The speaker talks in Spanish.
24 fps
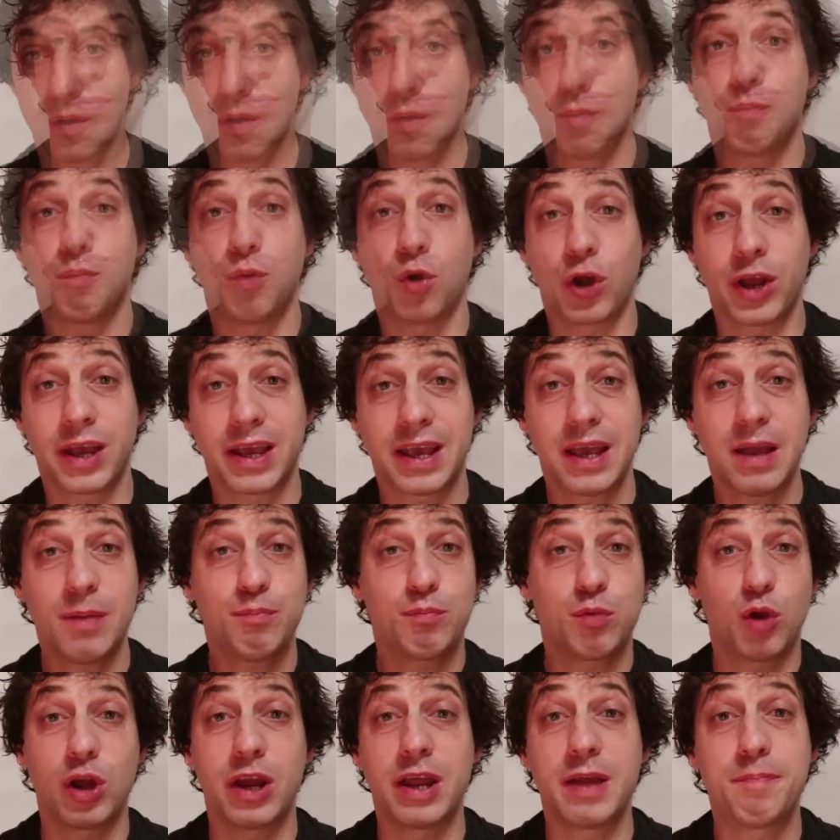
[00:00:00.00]
Por ejemplo, el
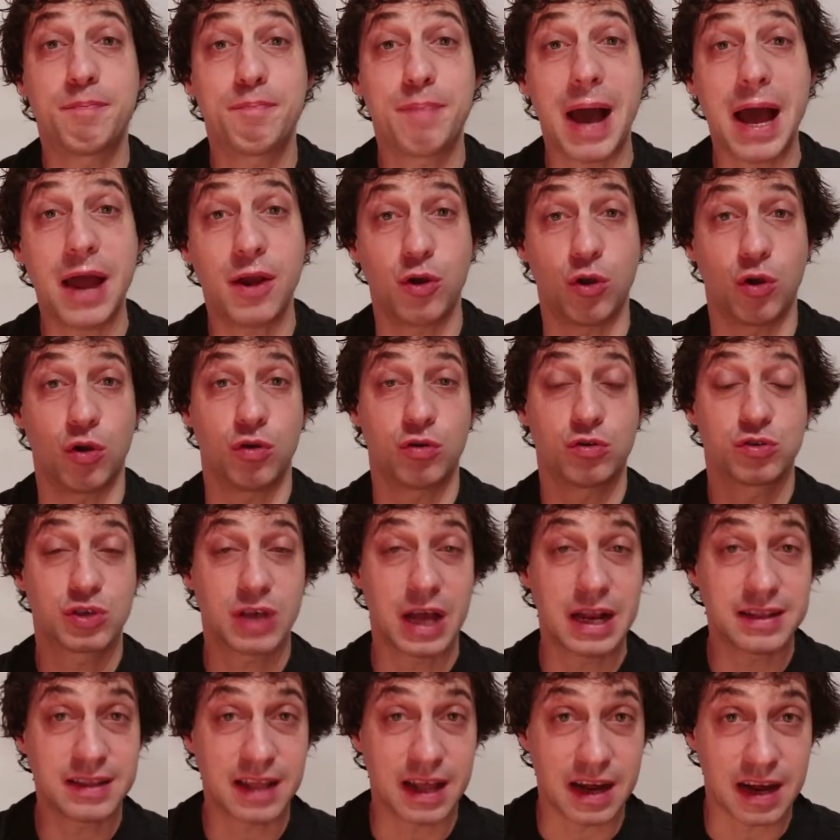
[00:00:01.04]
hispano
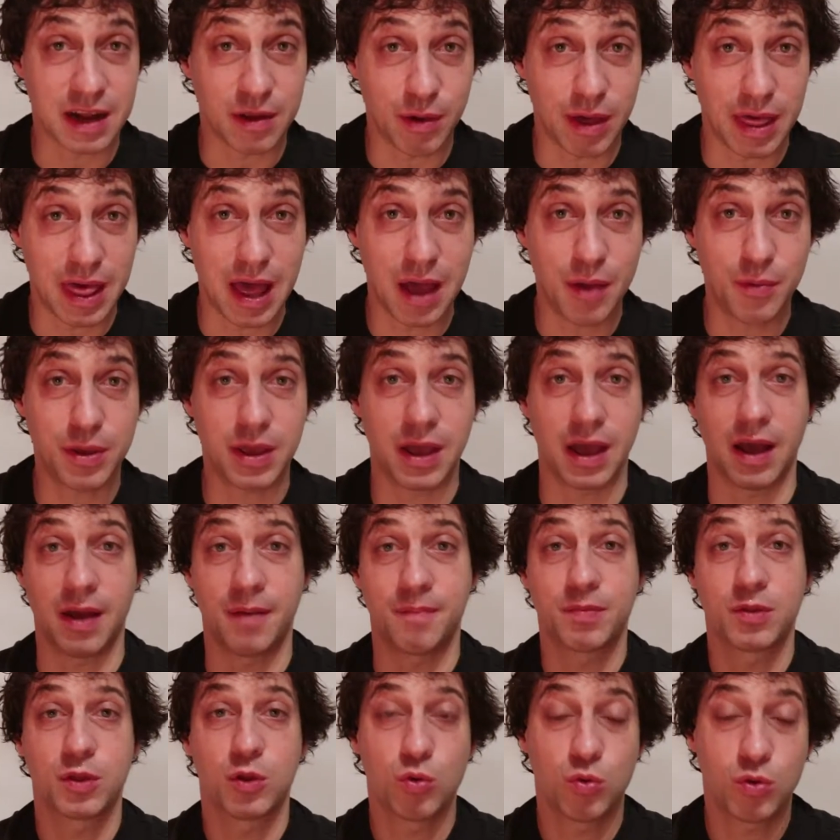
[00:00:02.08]
Salta y Rivadavia,
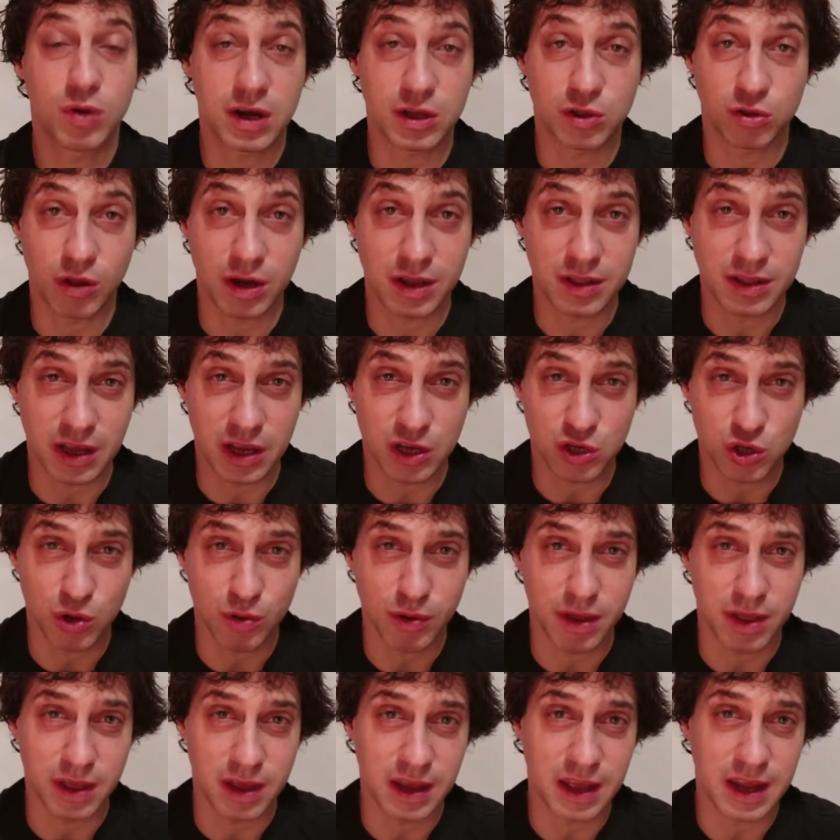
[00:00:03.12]
un restaurante que yo iba desde
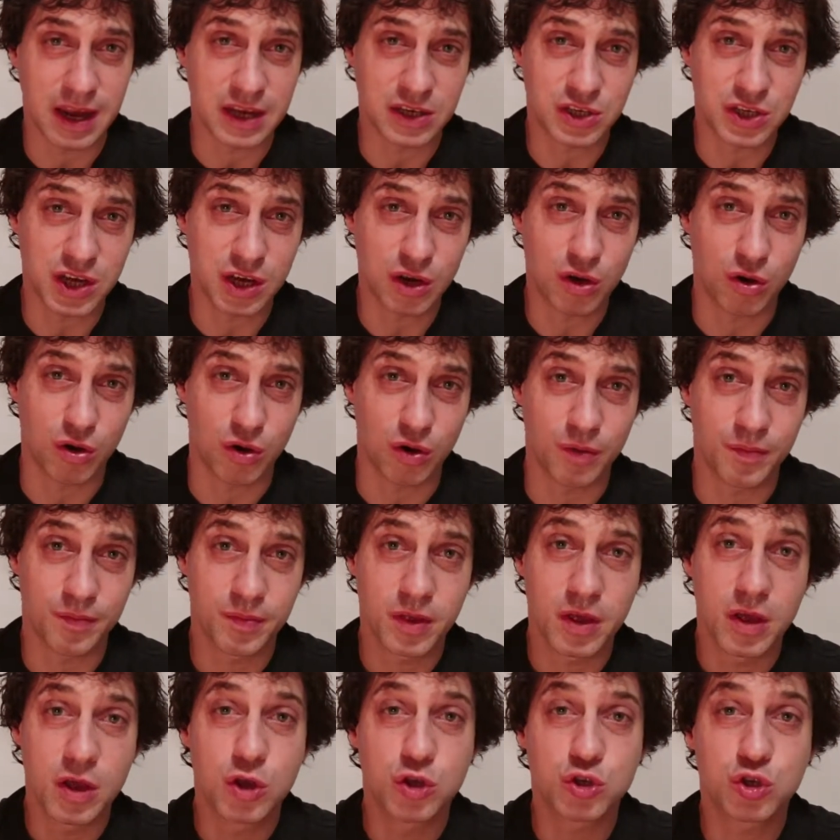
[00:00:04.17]
que era chico,
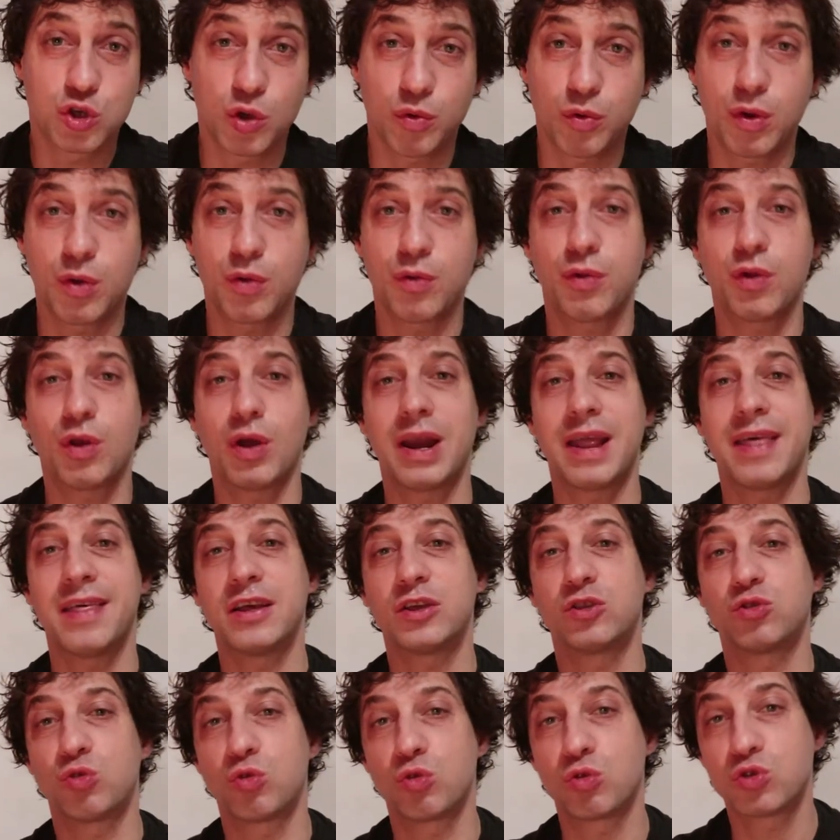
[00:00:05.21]
sobrevivió a la
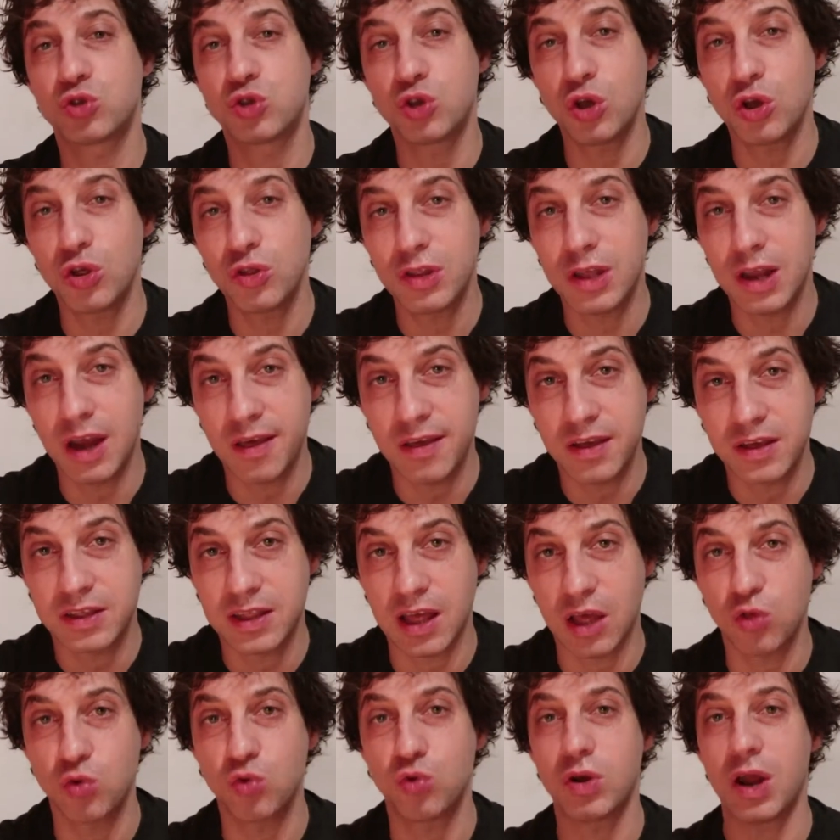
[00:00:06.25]
destrucción de la
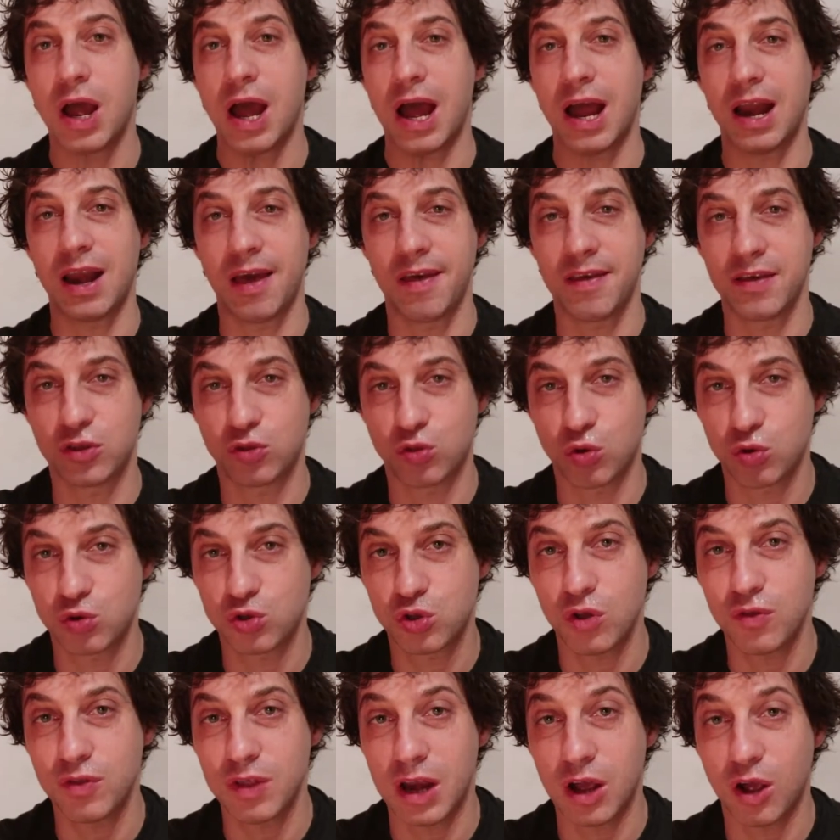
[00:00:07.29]
dictadura, a la destrucción de
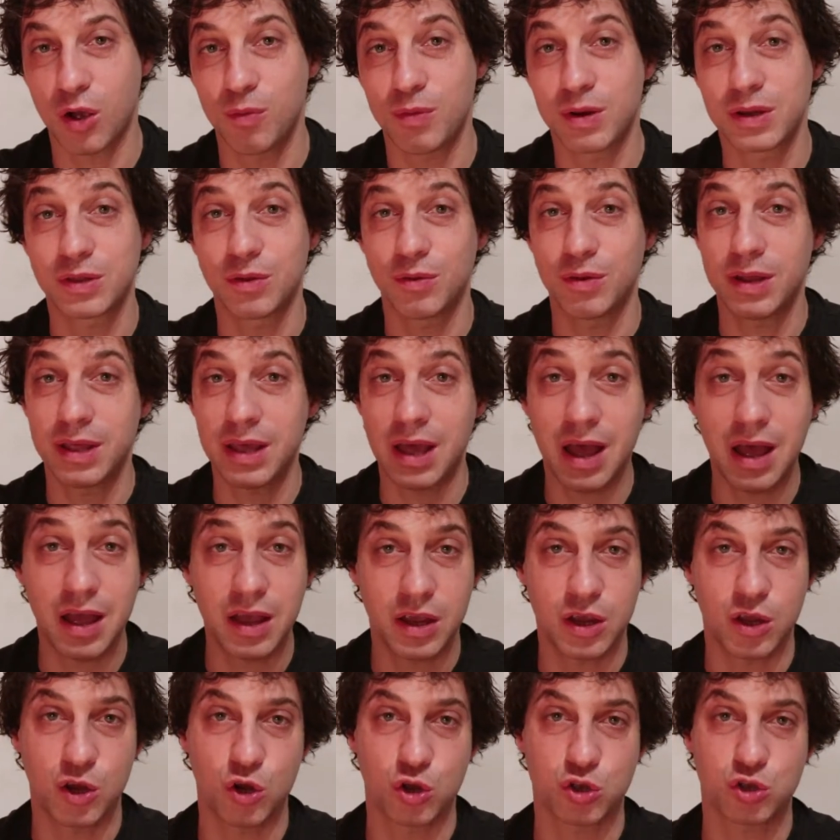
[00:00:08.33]
la convertibilidad y
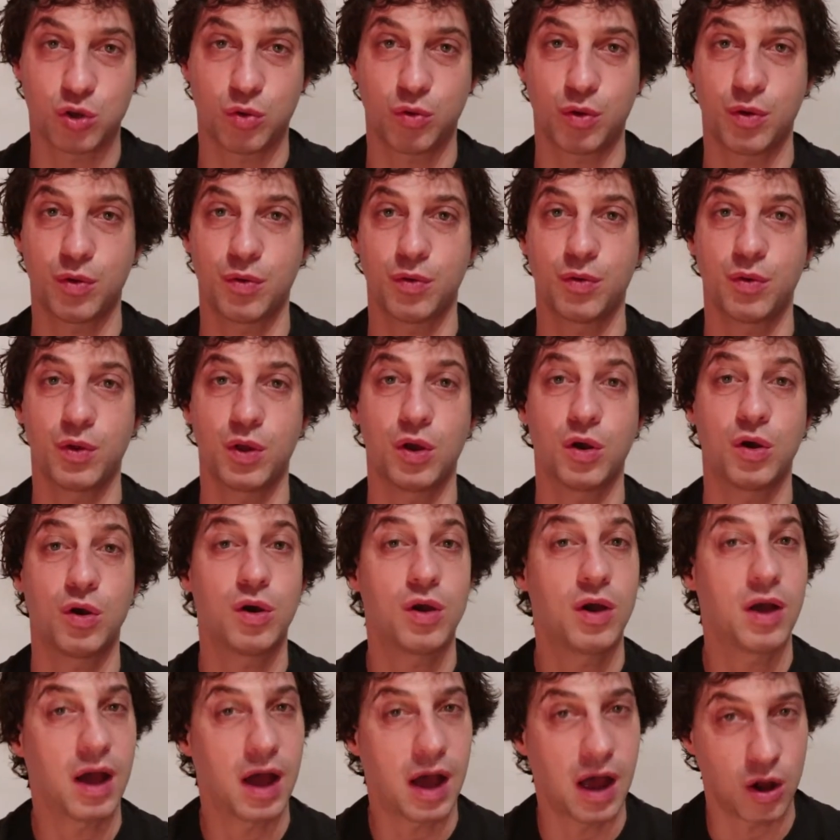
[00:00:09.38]
no sobrevivió
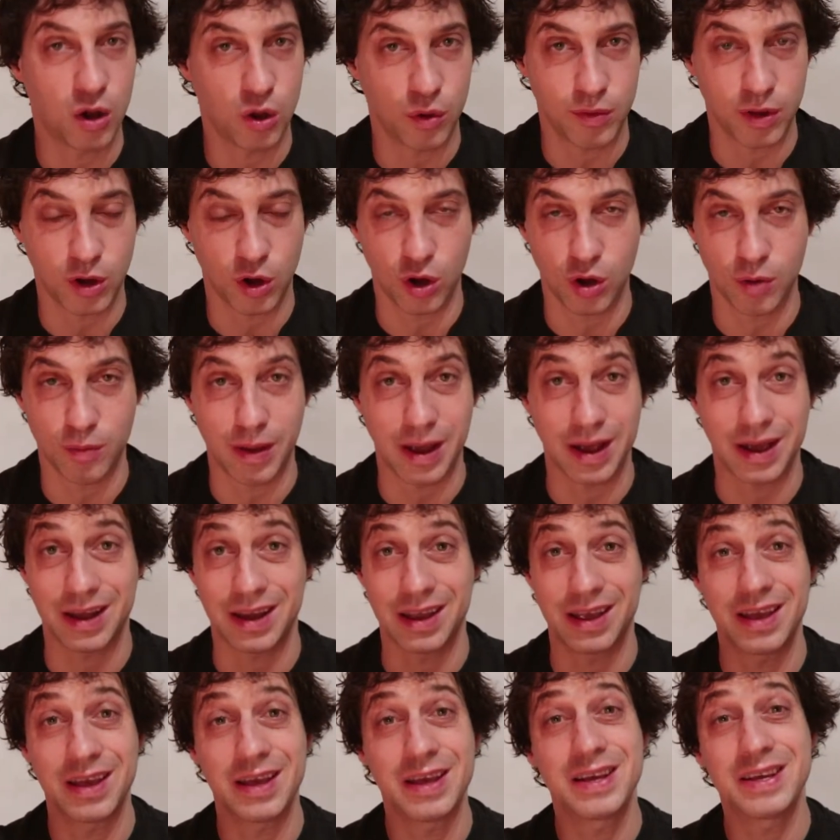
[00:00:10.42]
al gobierno de Macri.
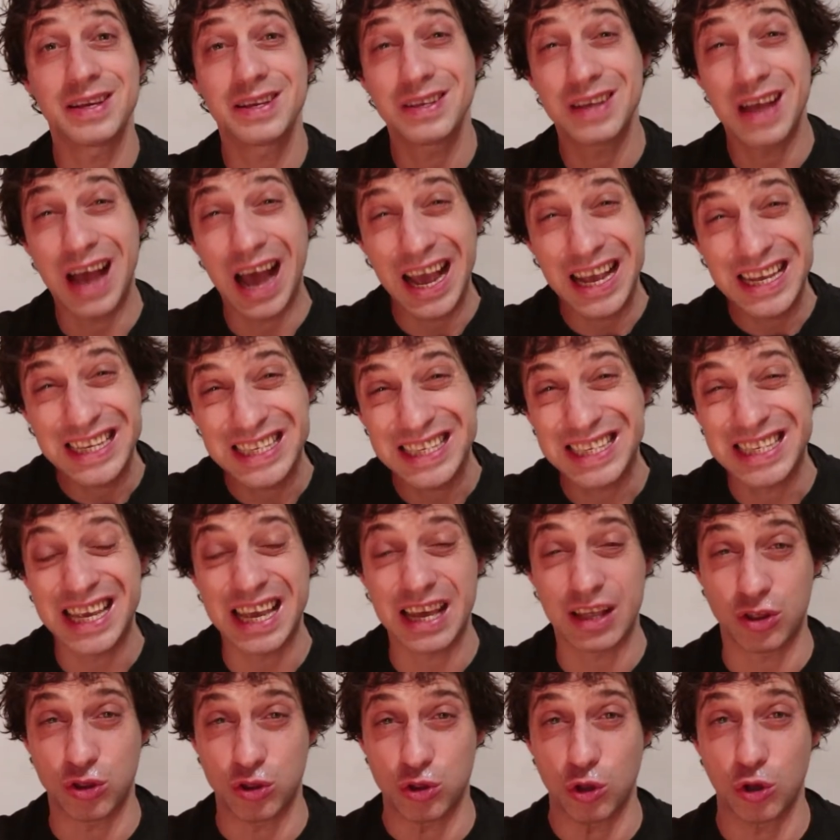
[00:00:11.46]
Hay
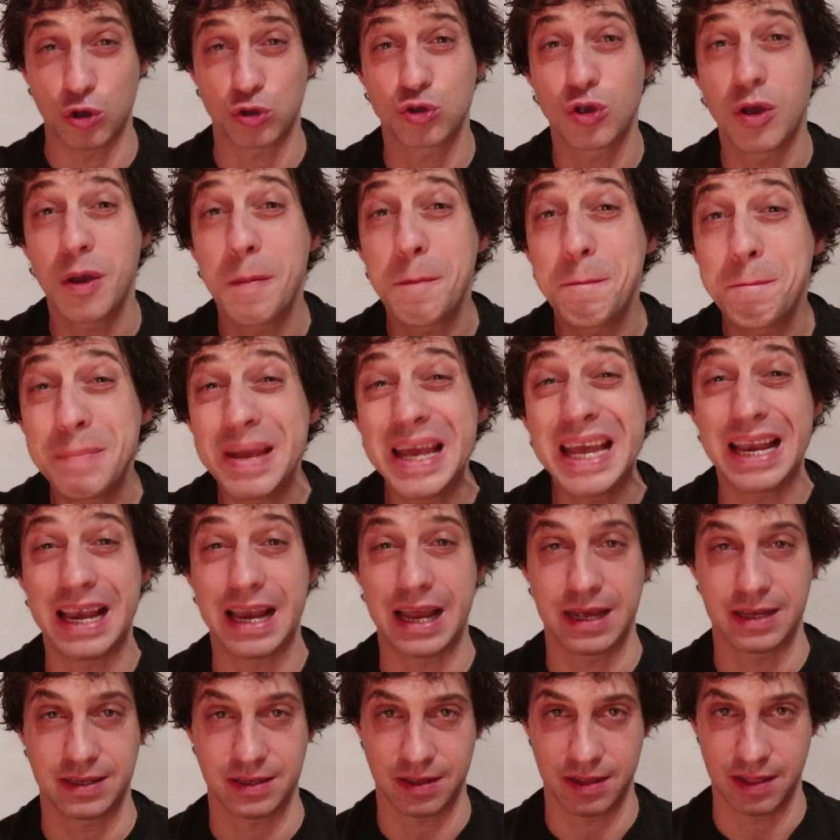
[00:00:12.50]
cientos,
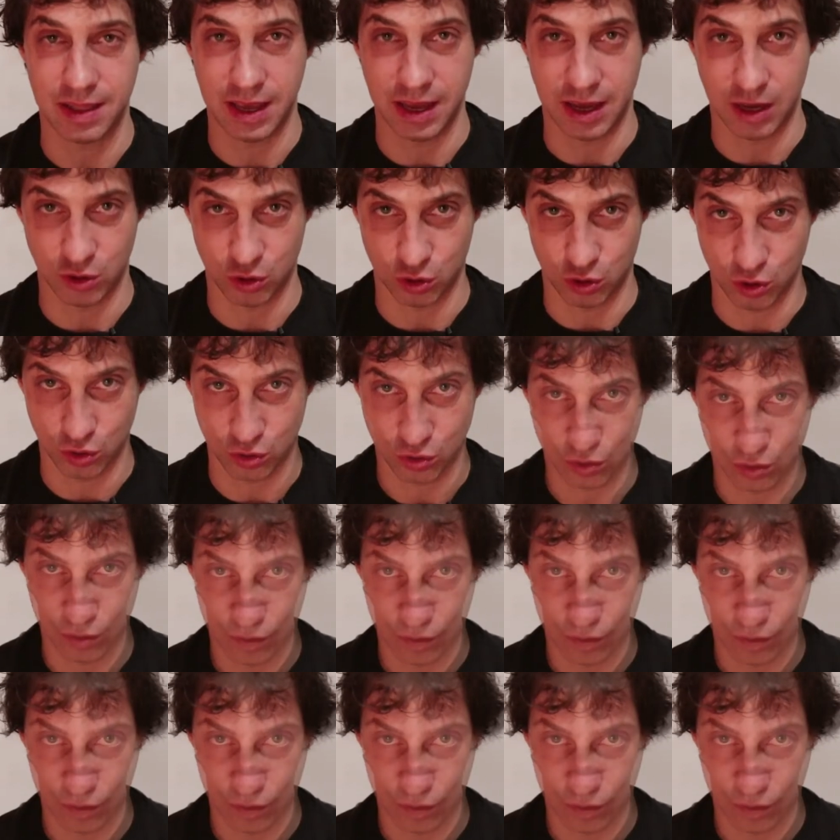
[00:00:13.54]
miles de estos.